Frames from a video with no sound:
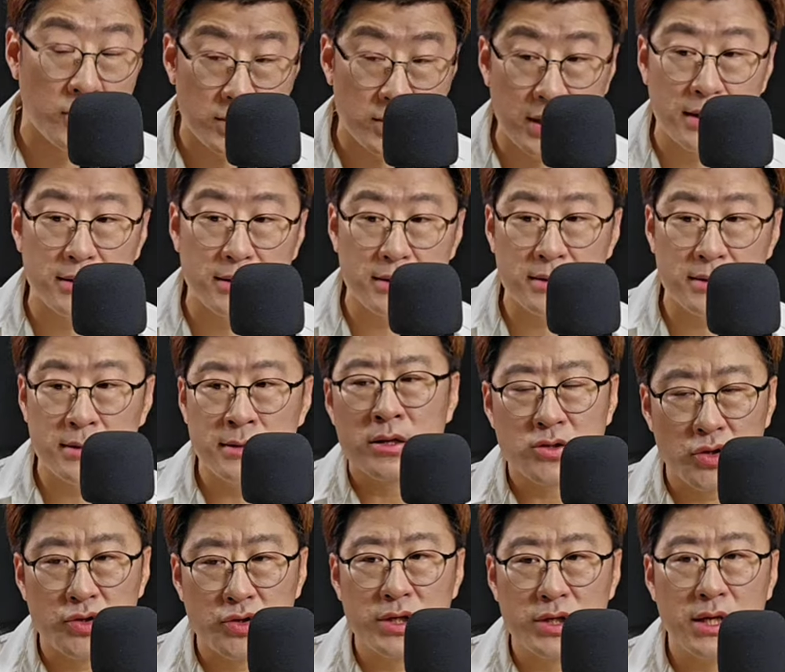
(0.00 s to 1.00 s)
어쨌든
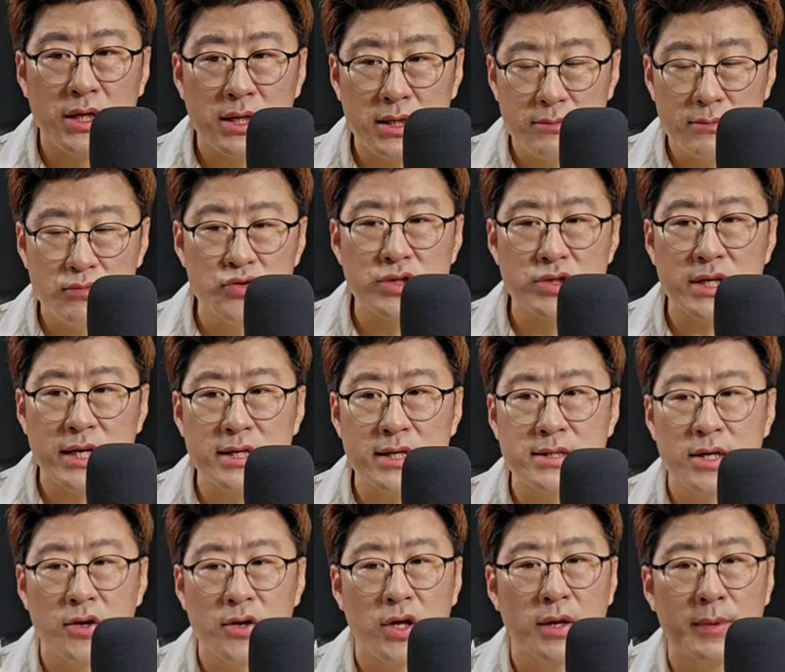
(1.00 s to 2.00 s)
저들이 문재인
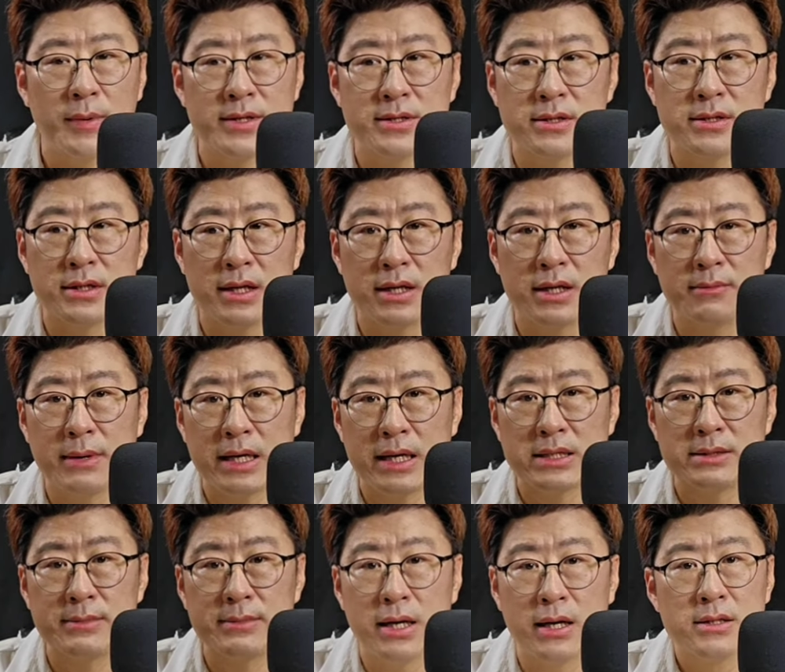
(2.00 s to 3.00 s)
세력이 봤을 때는
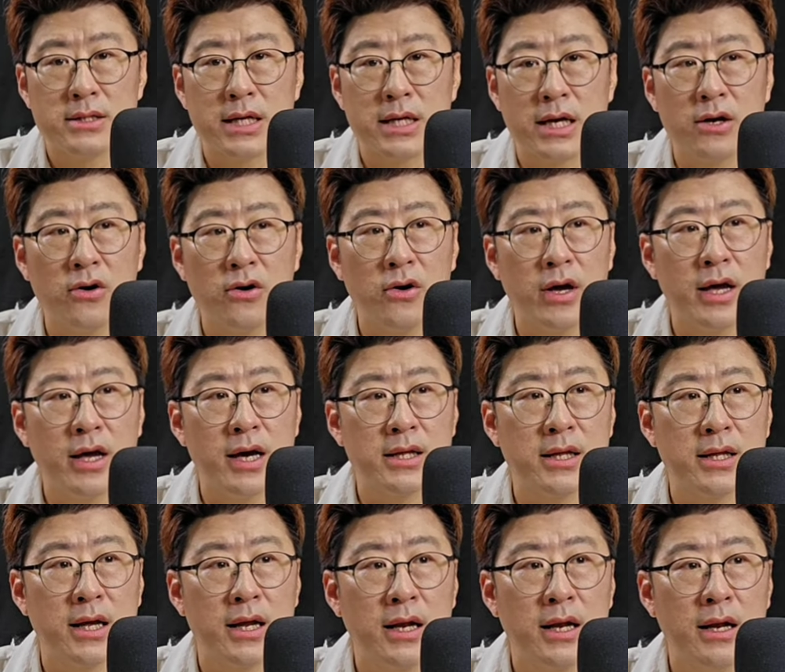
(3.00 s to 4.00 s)
마지막 제거해야
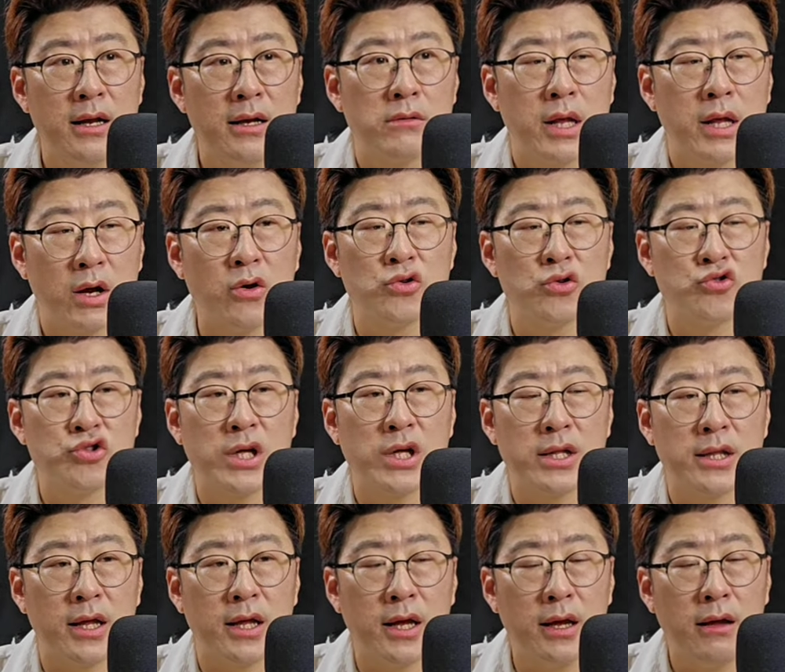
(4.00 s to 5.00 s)
될 대권
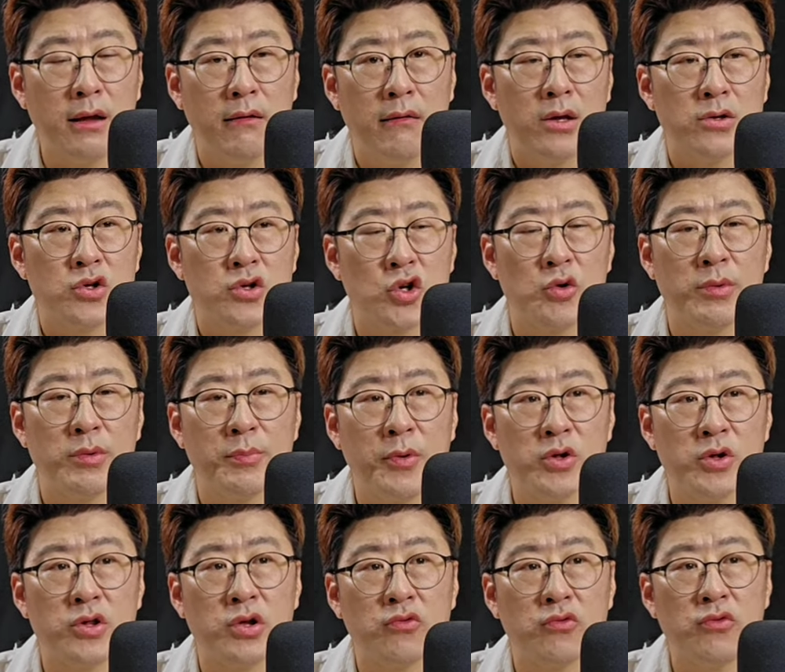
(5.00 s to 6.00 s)
주자인데 저놈이
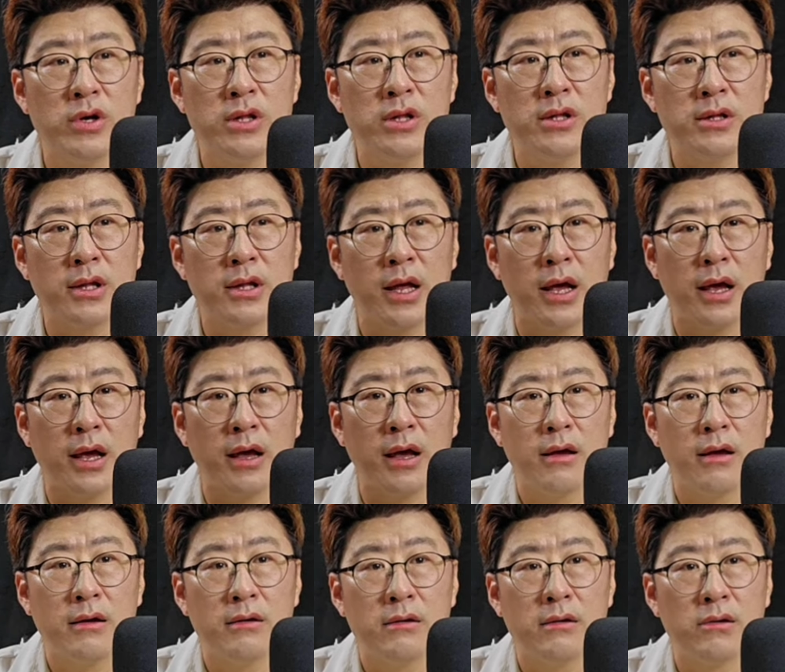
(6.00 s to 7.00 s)
버티고 있는데
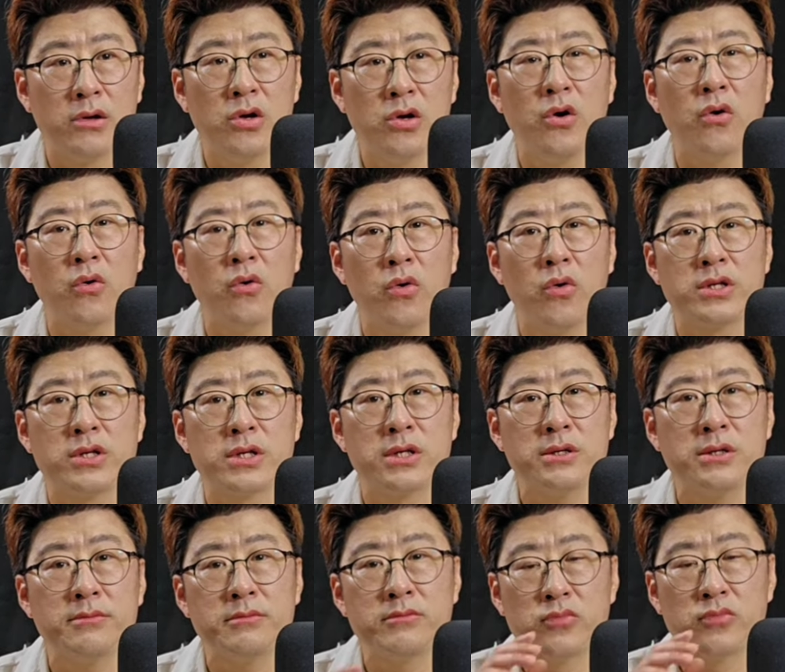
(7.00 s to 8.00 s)
귀엽고
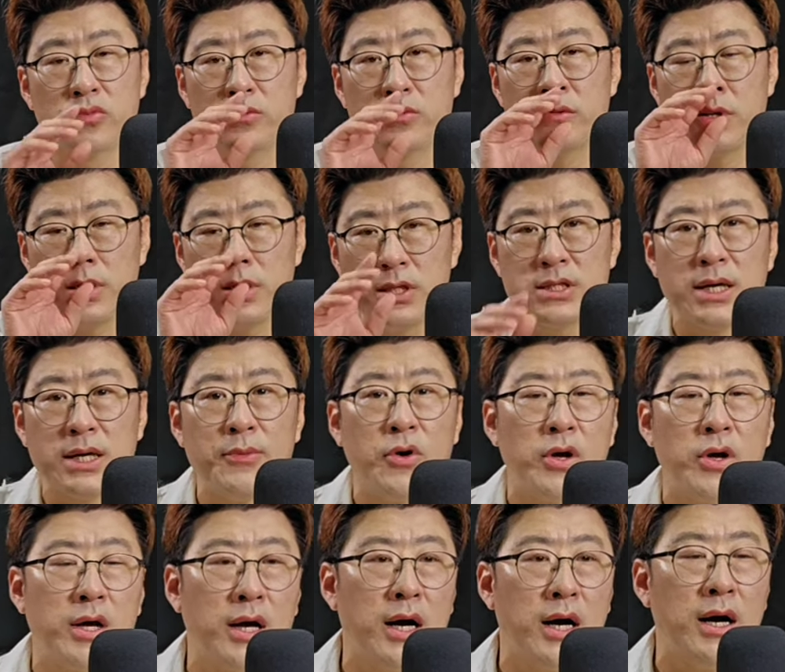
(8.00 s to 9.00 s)
지금
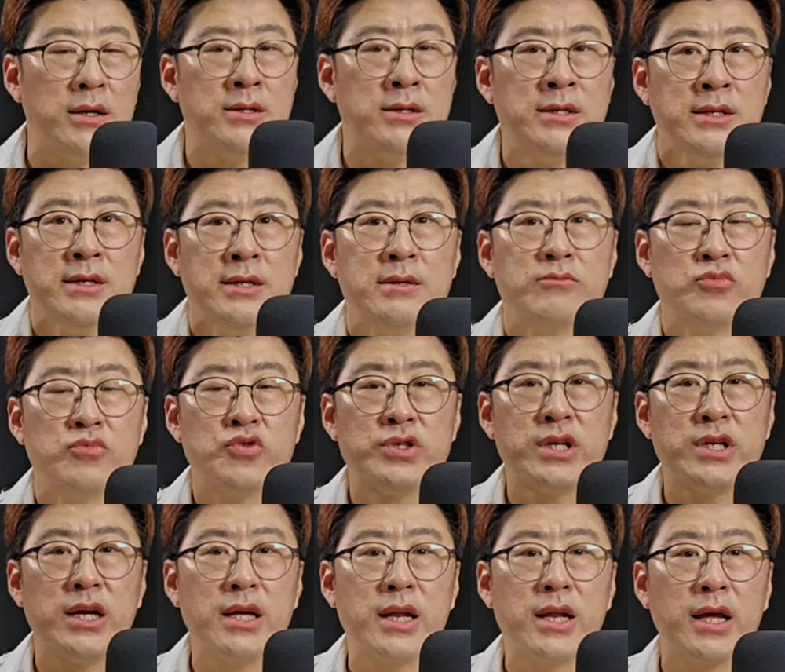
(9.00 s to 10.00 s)
이재명이가
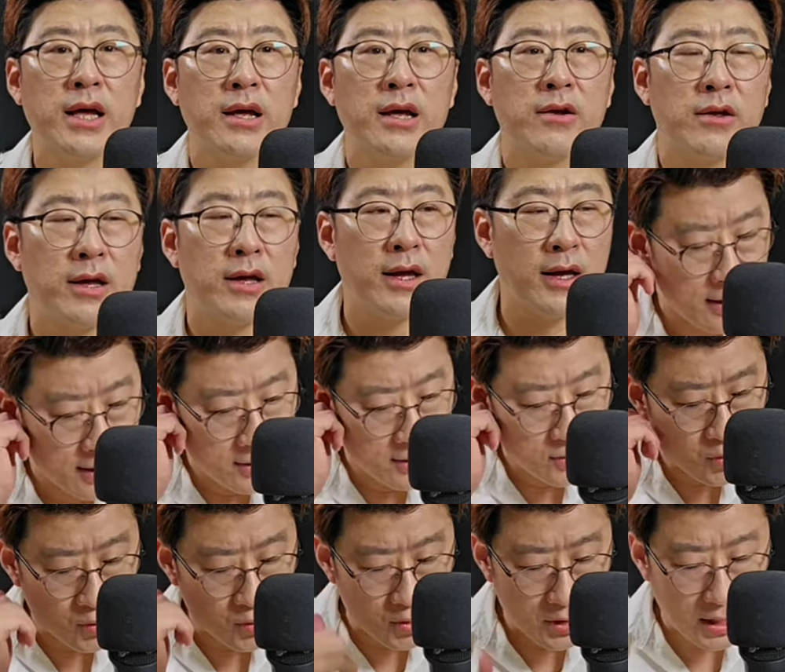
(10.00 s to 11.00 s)
문재인에게 이렇게
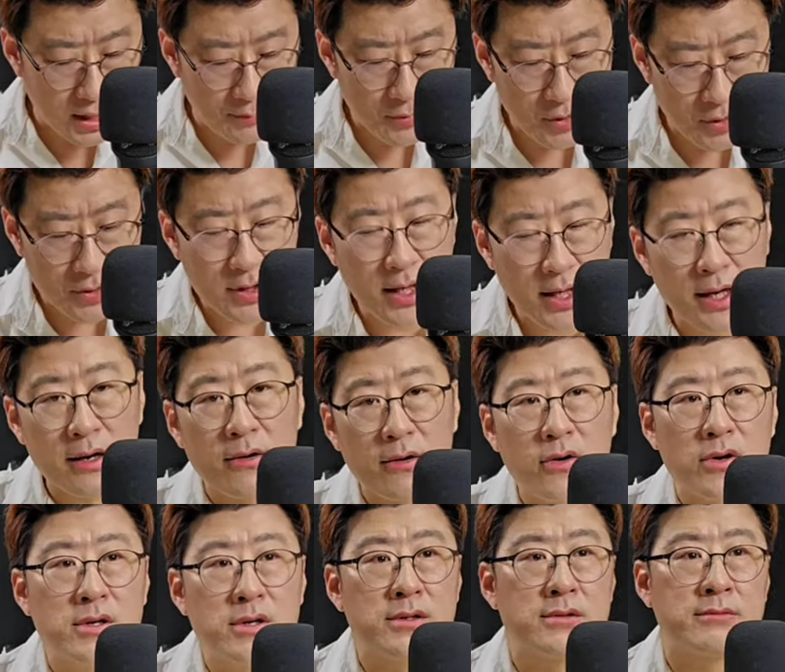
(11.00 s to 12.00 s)
손을 내밀었다는
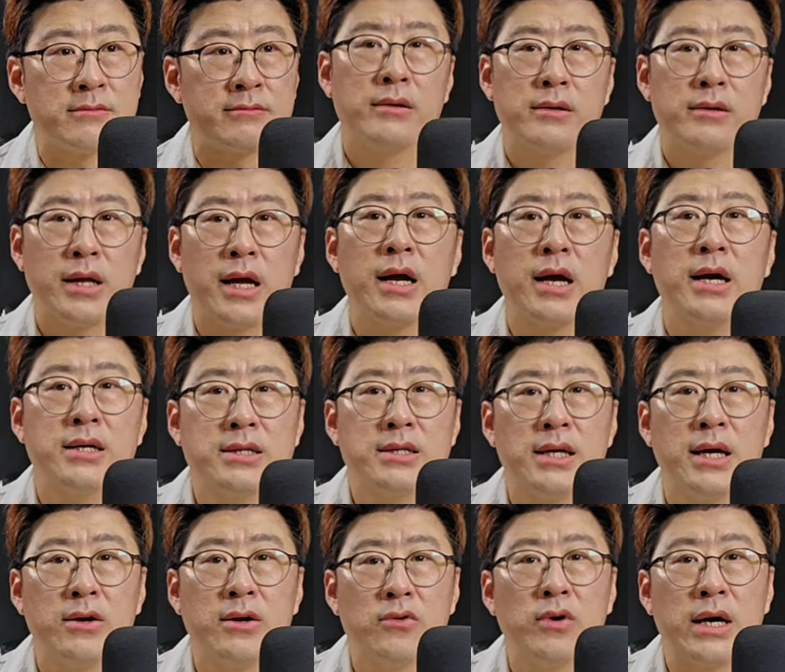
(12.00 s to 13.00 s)
거는
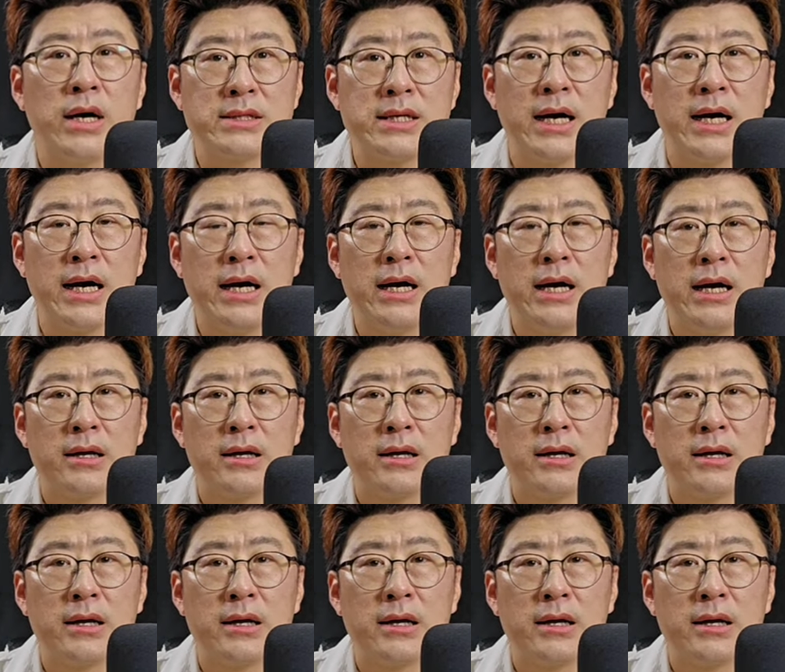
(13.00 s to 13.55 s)
내각제로 가자.